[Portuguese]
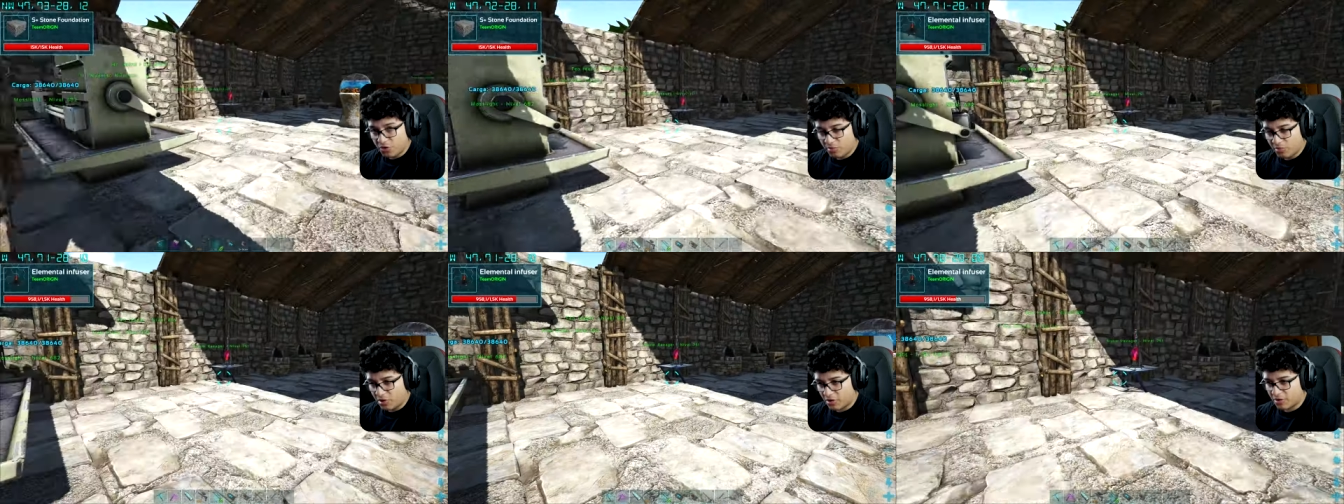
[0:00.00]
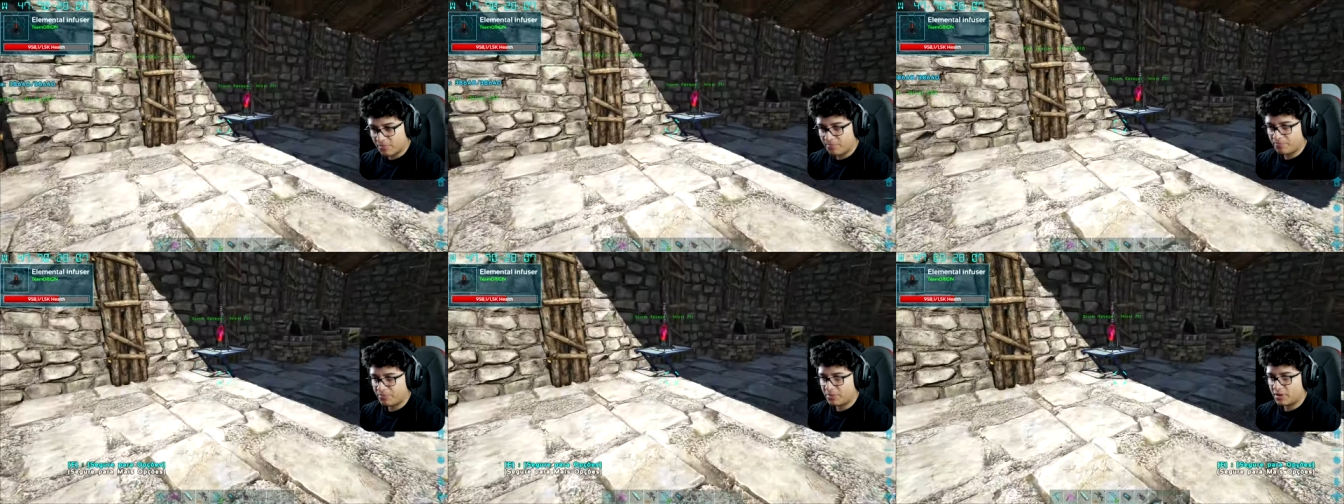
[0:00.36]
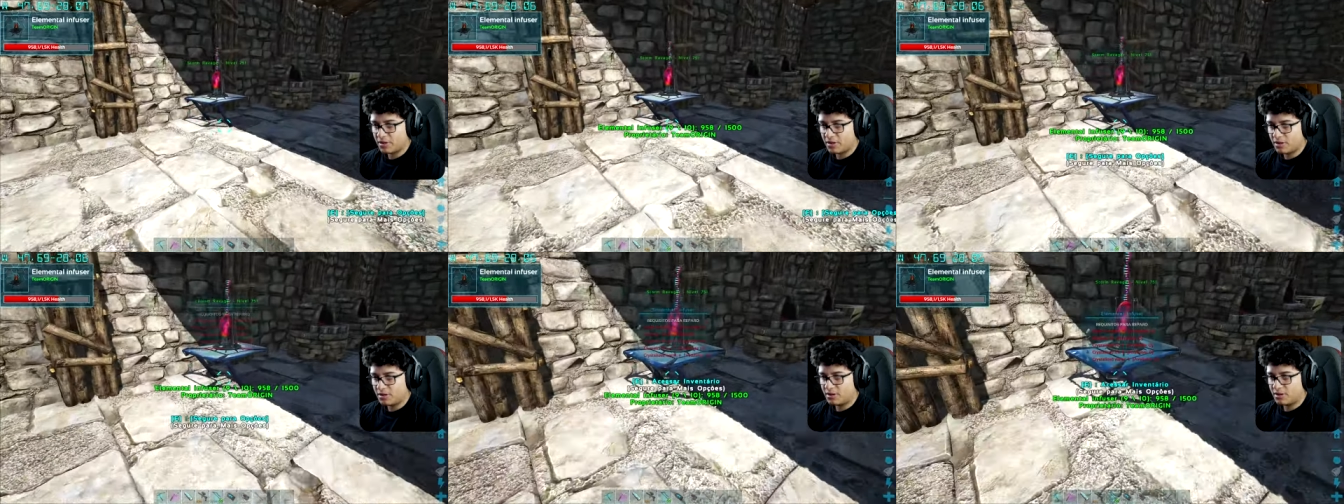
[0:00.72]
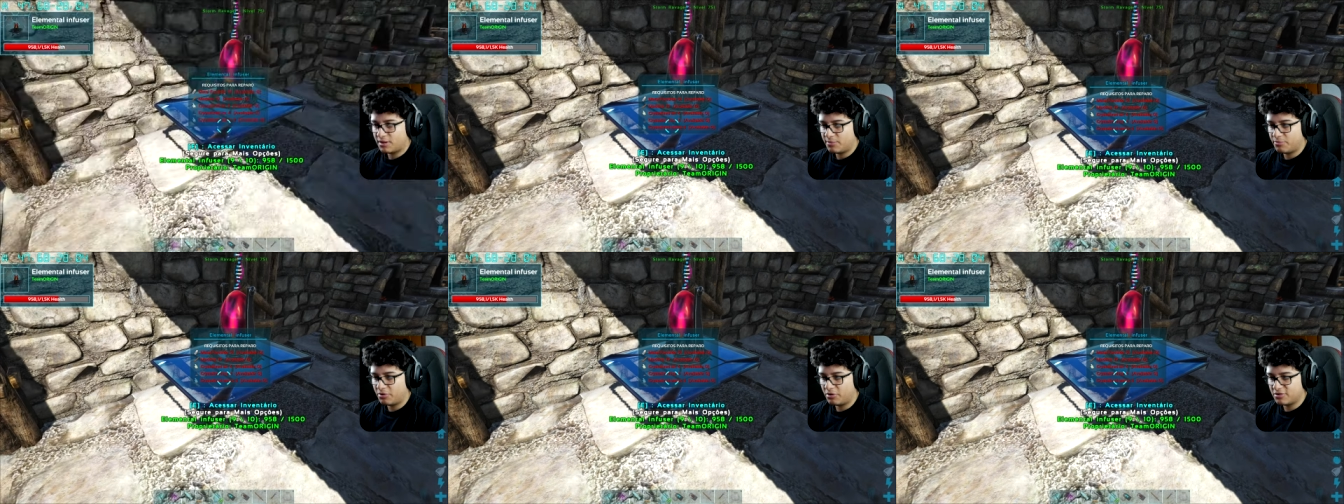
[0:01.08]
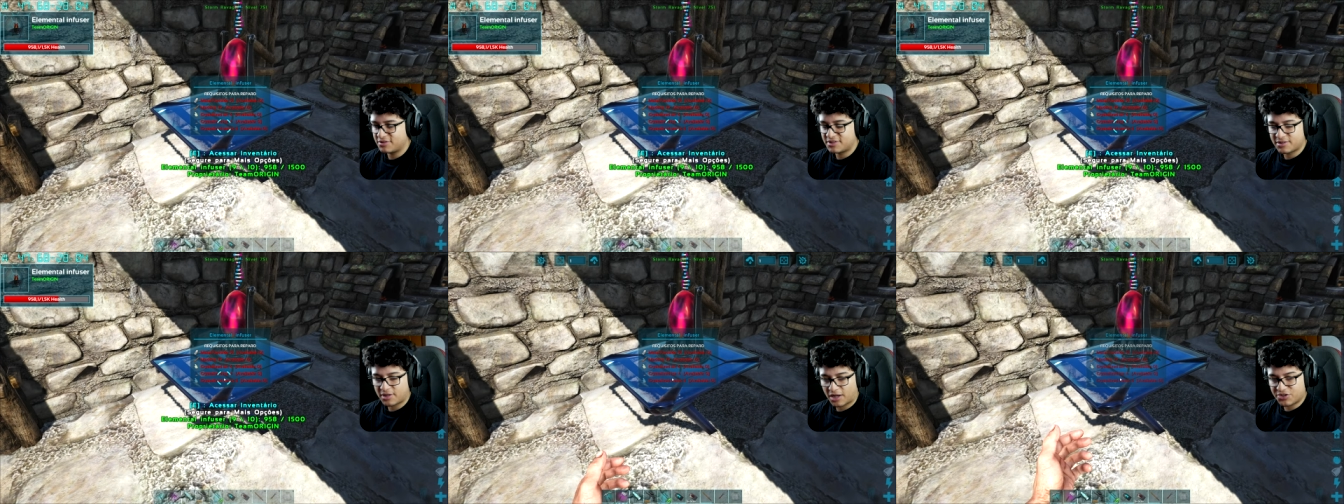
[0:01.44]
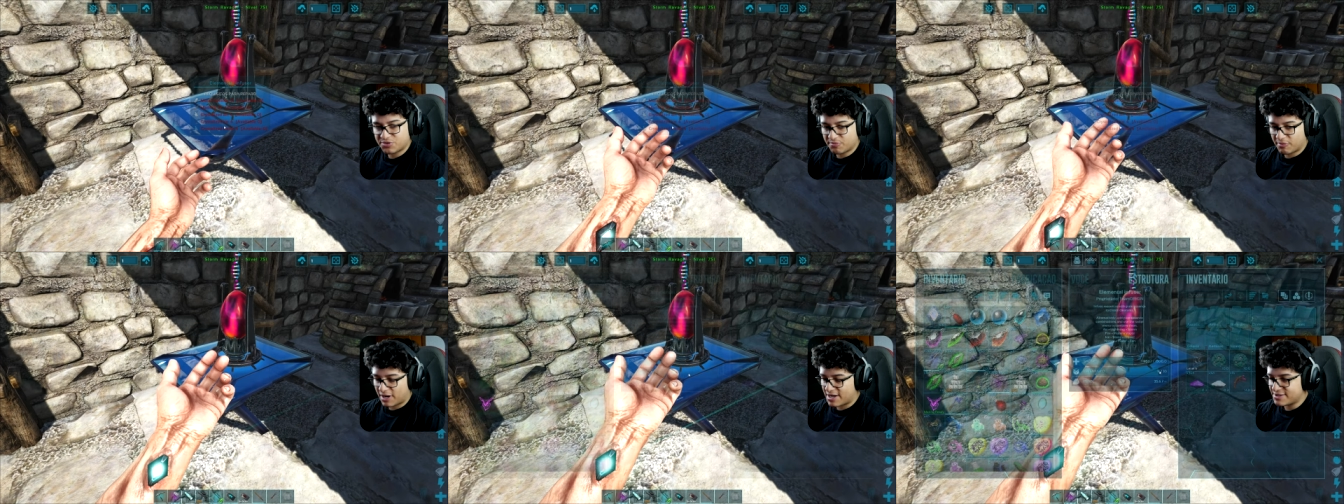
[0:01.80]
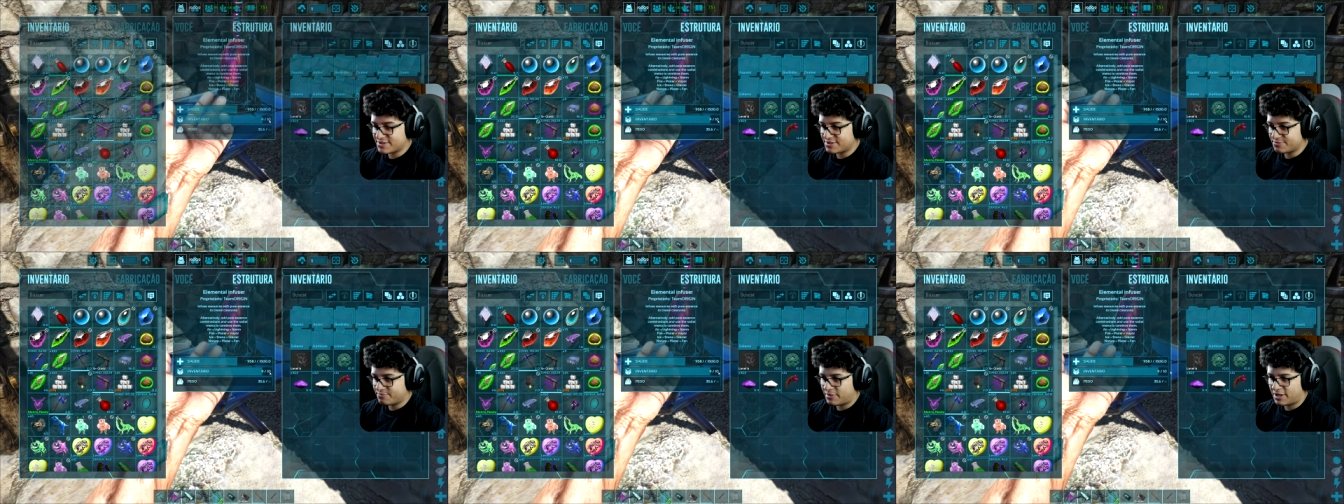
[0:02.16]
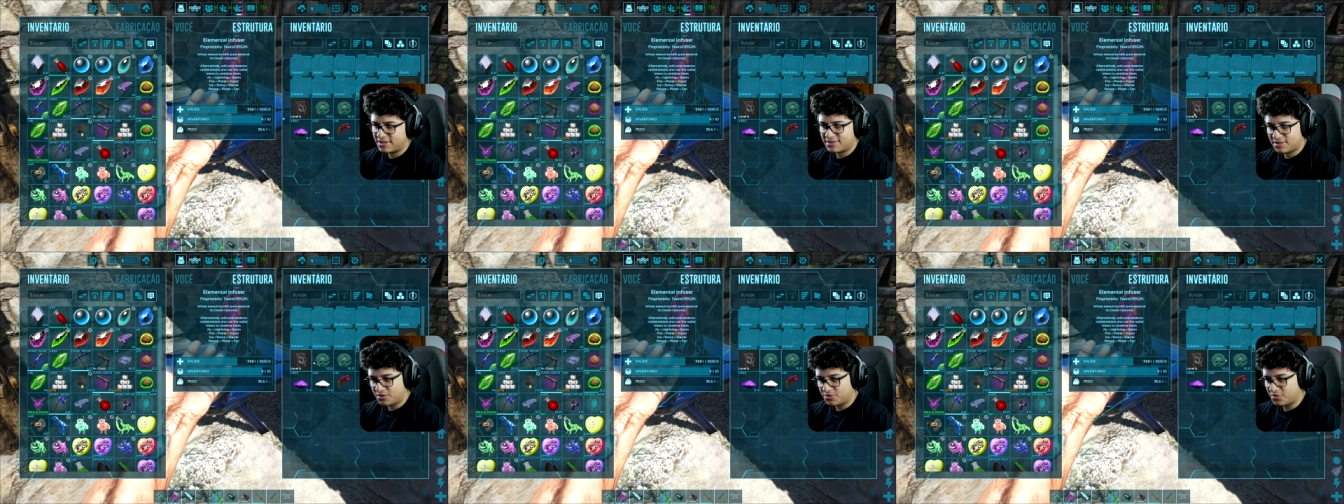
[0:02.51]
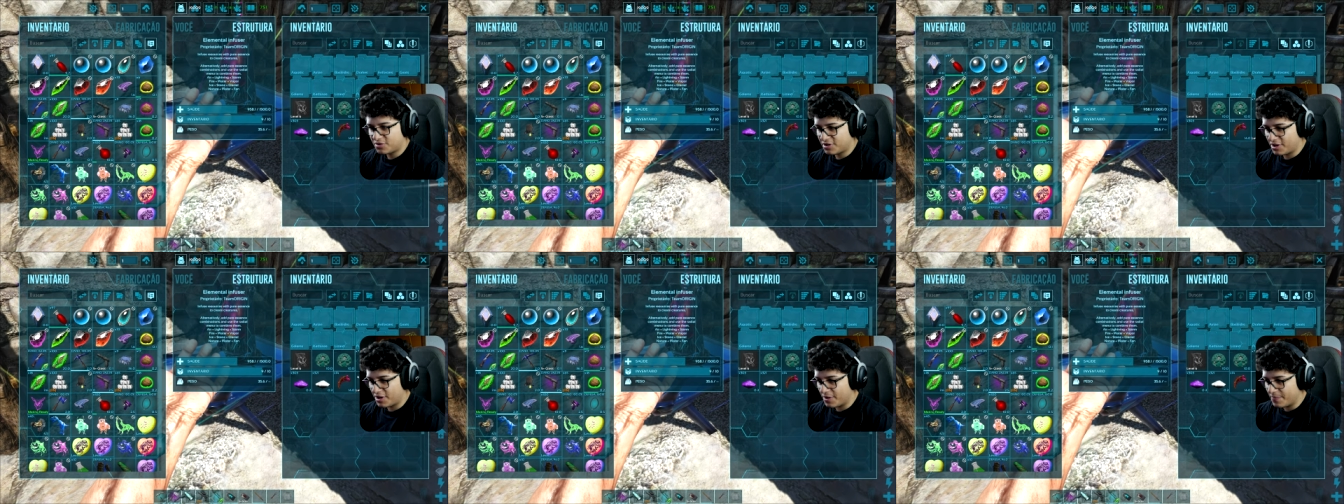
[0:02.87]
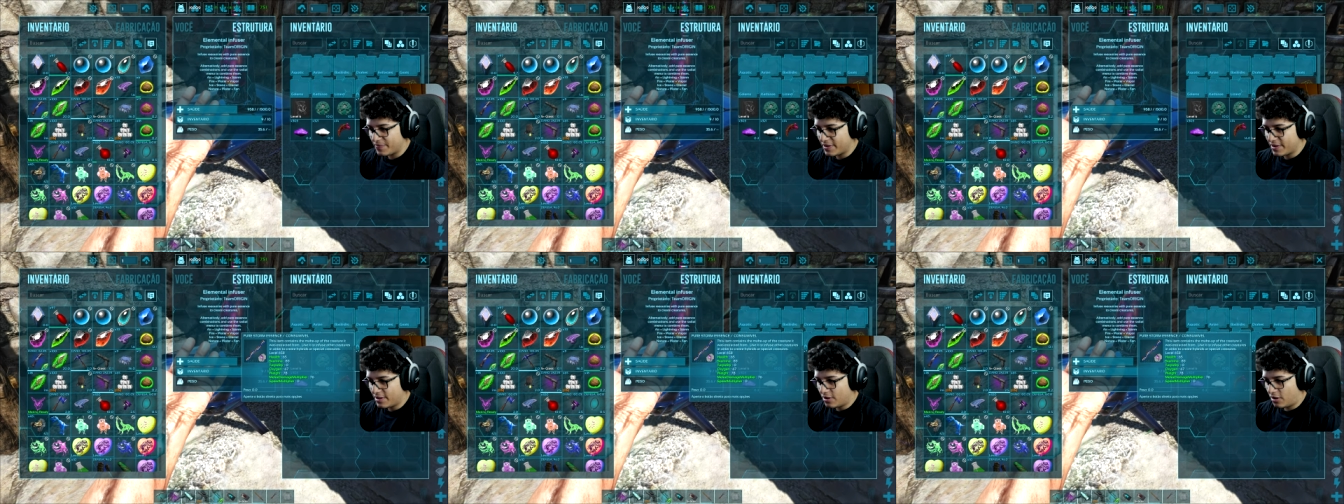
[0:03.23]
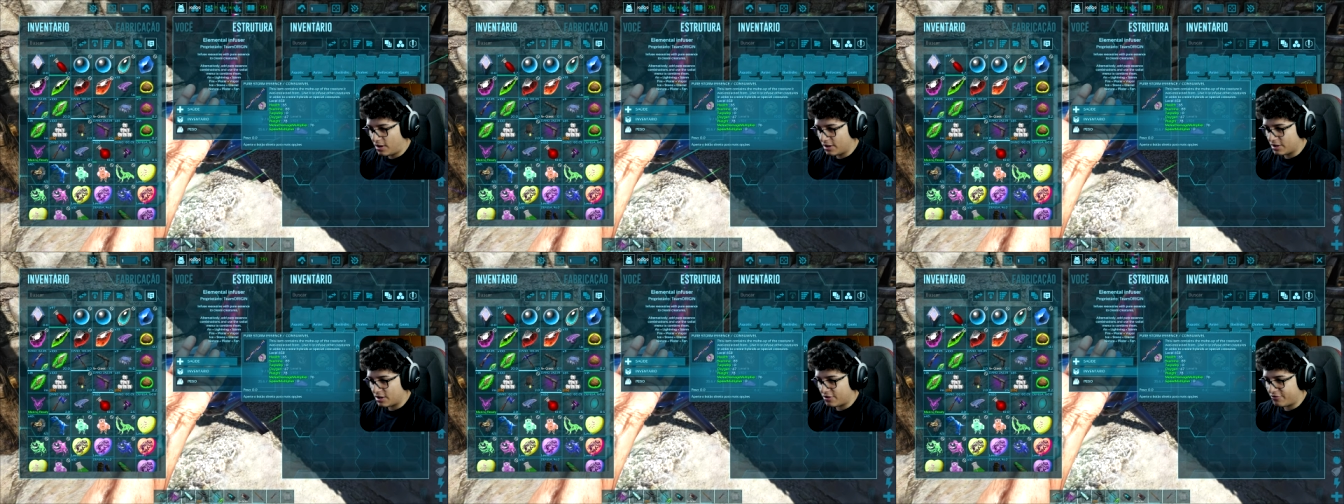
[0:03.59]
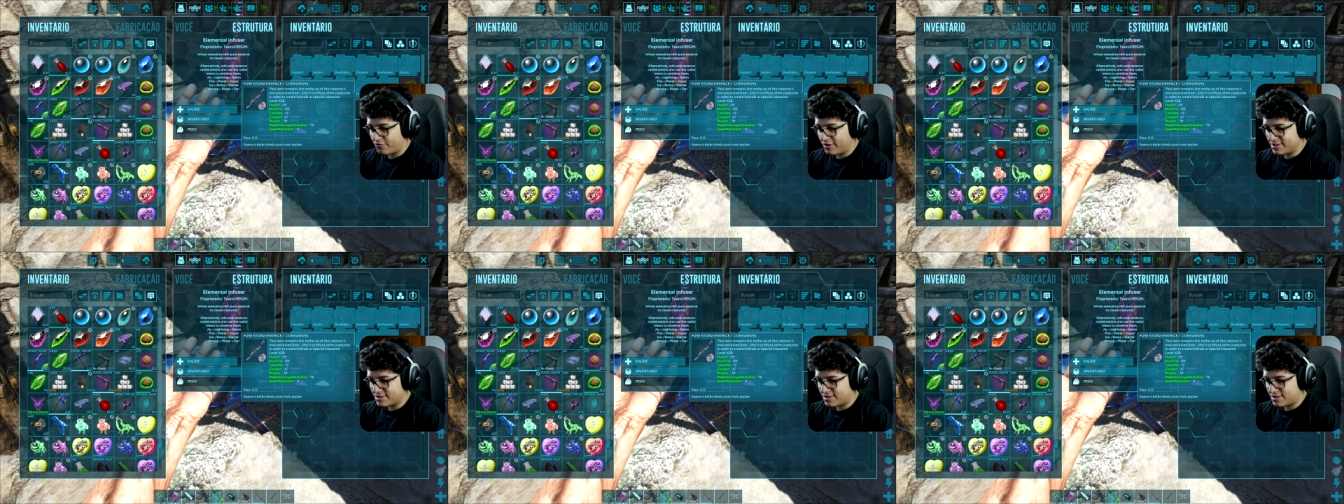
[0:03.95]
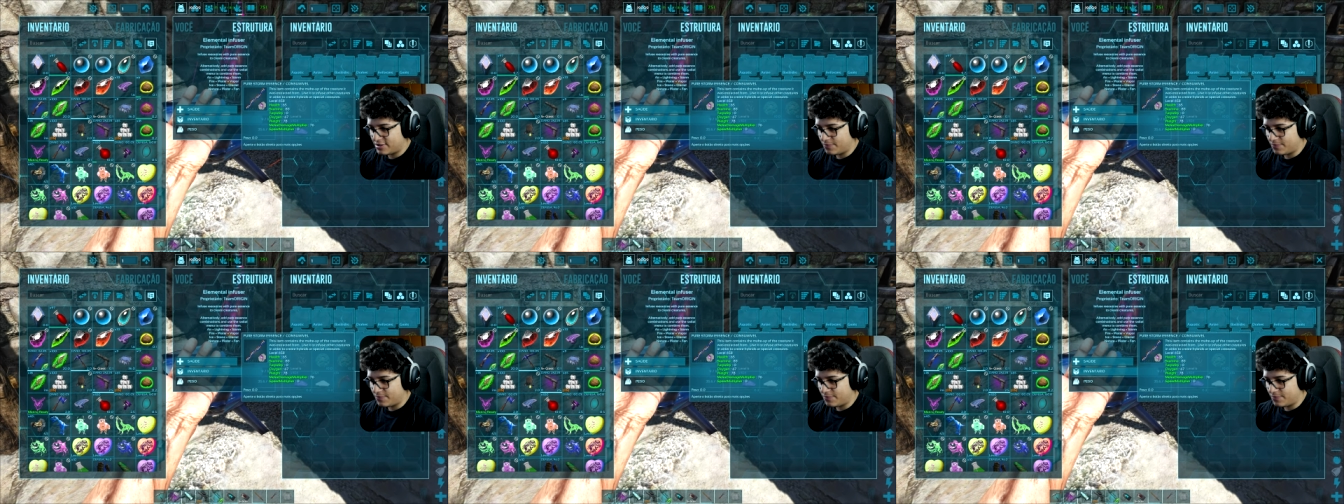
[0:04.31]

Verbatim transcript: melhor pelos status base, mas estão ok. Ok, ó, fez aqui.